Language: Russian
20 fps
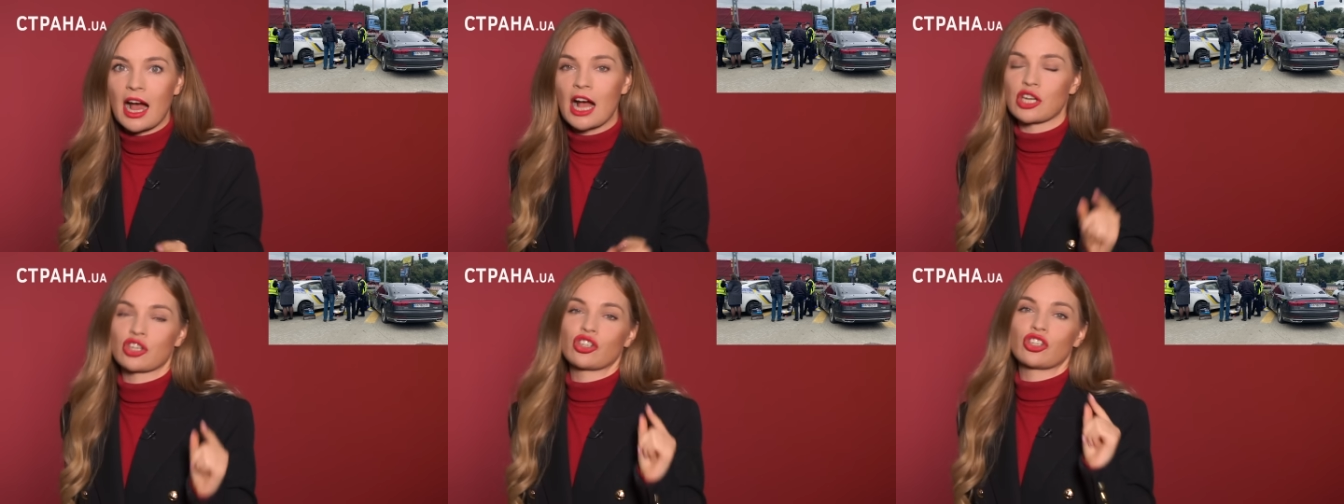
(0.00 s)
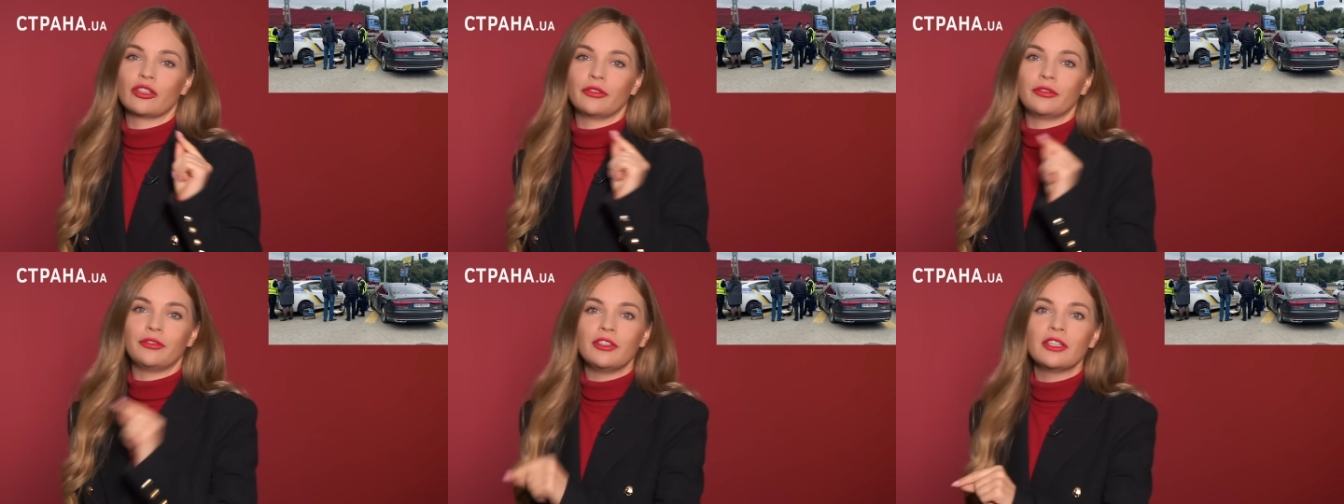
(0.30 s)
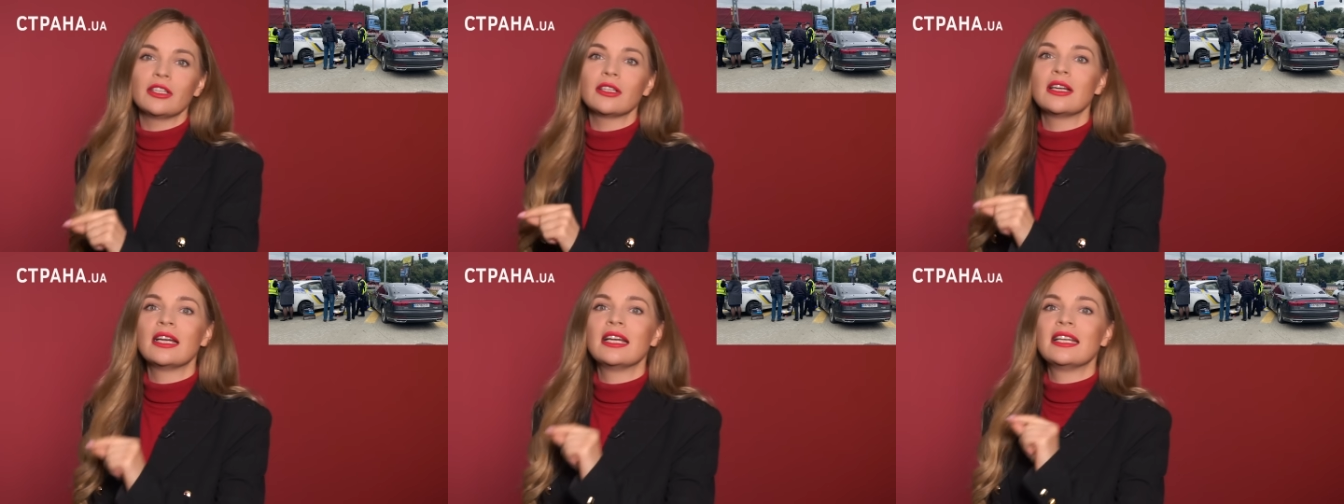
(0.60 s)
а
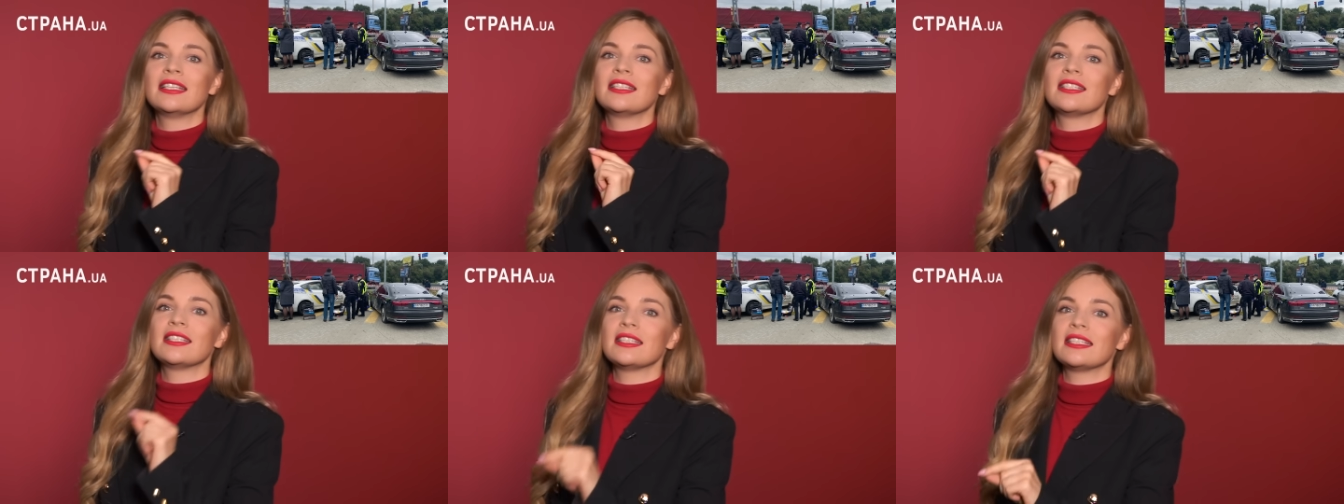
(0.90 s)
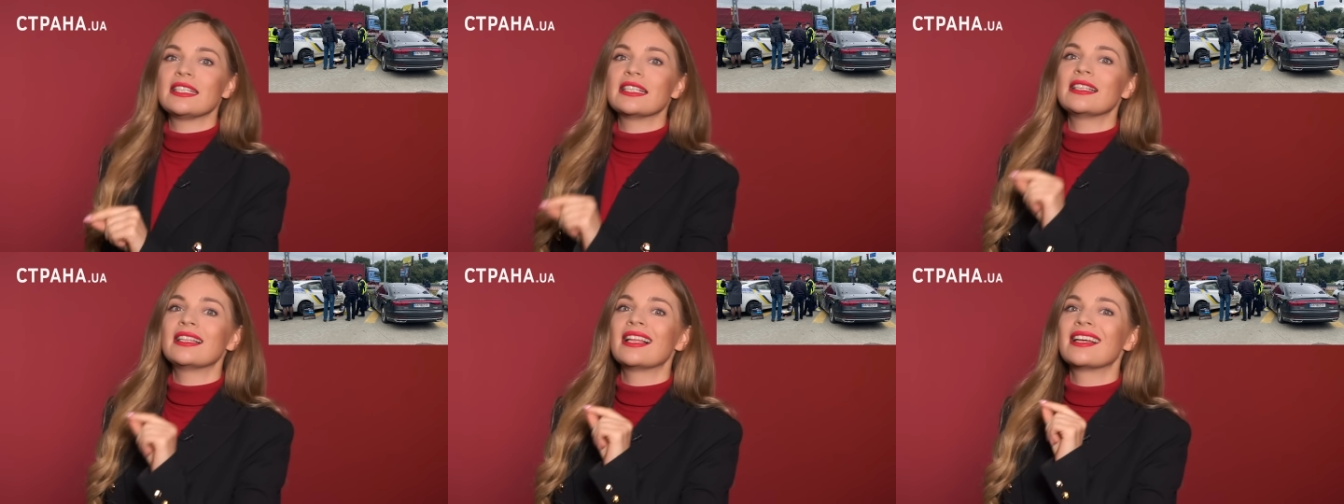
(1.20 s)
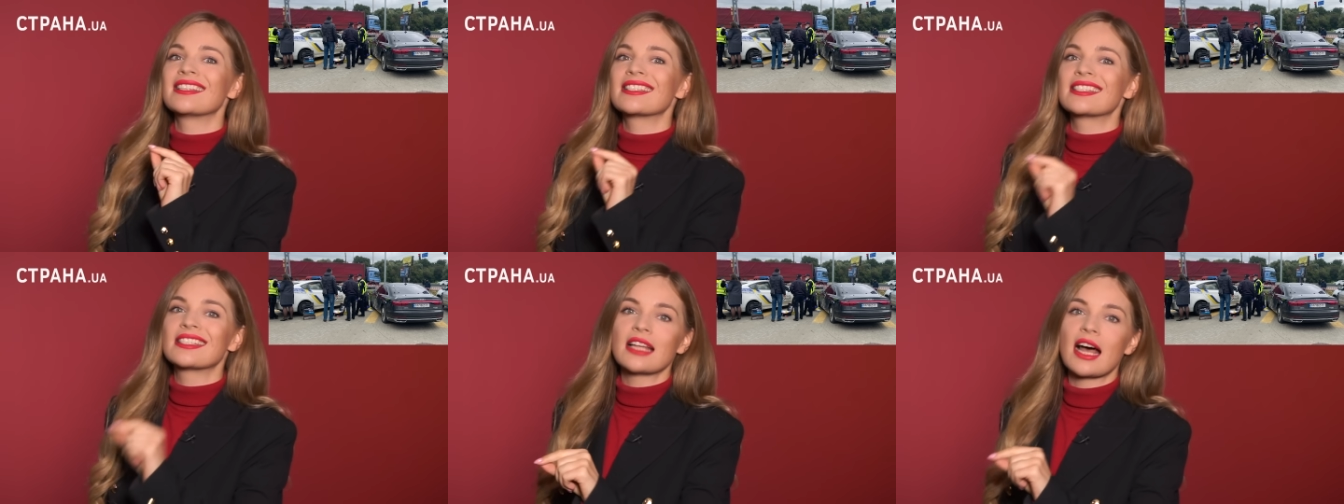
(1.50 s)
Шефир сидел
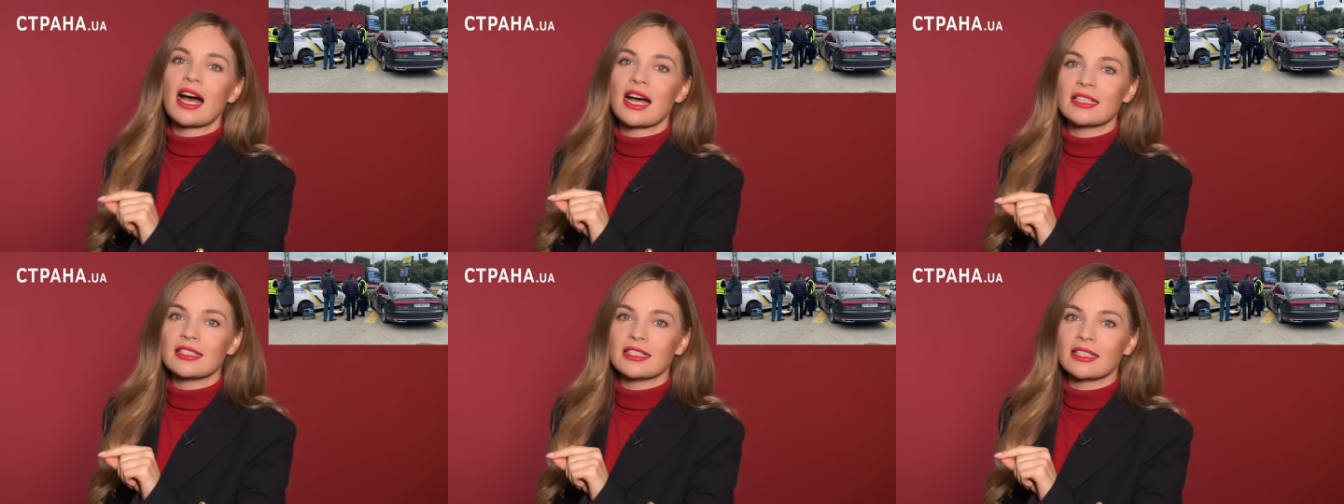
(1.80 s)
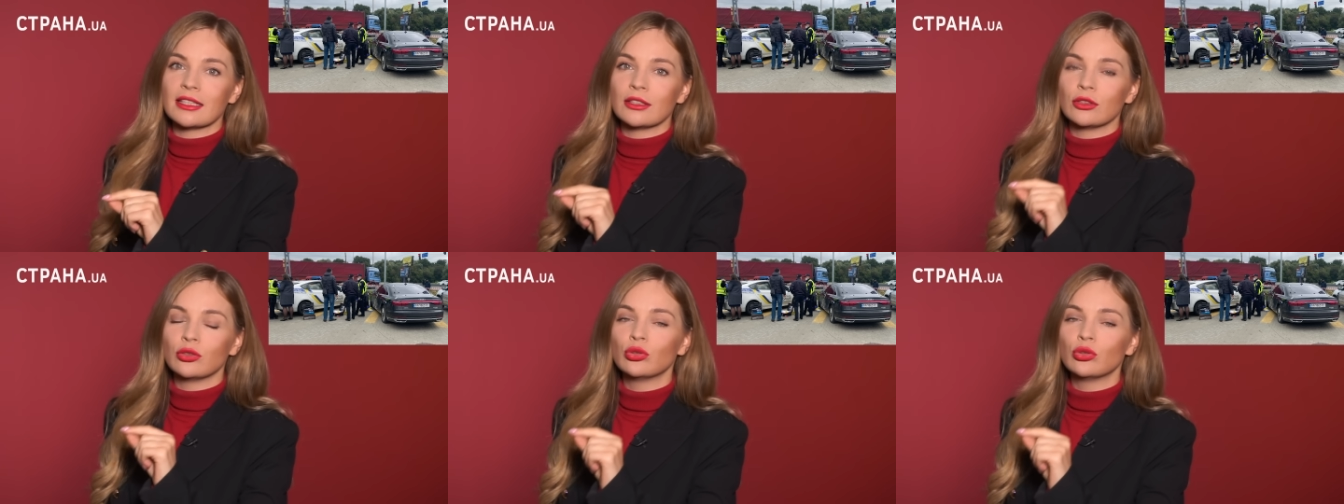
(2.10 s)
сзади,